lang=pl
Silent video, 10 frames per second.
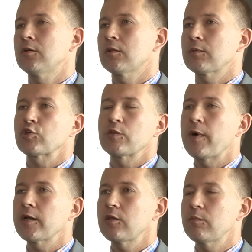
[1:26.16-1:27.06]
na przykład
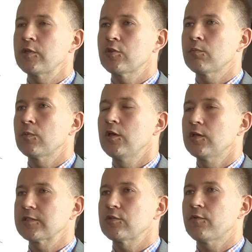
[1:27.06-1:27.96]
banki będą
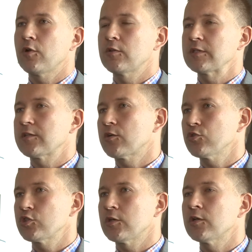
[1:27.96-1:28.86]
zadowolone z tego,
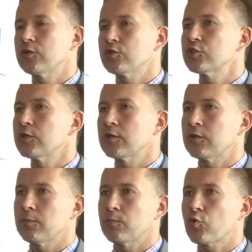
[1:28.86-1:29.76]
że,
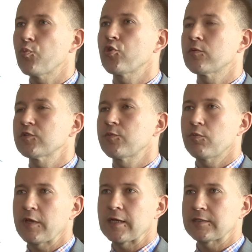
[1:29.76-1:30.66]
że kupują sobie
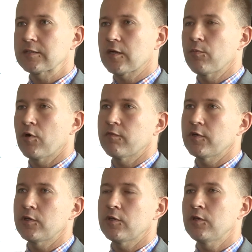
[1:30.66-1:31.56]
obligacje
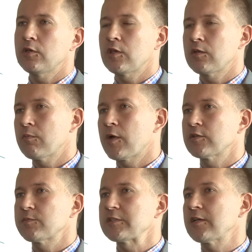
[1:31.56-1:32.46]
skarbowe i nie, nie mają
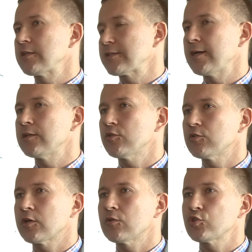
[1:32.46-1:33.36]
specjalnej zachęty zachęty do
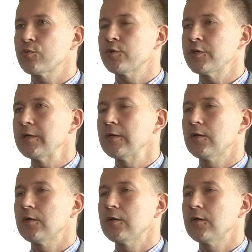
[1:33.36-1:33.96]
tego, żeby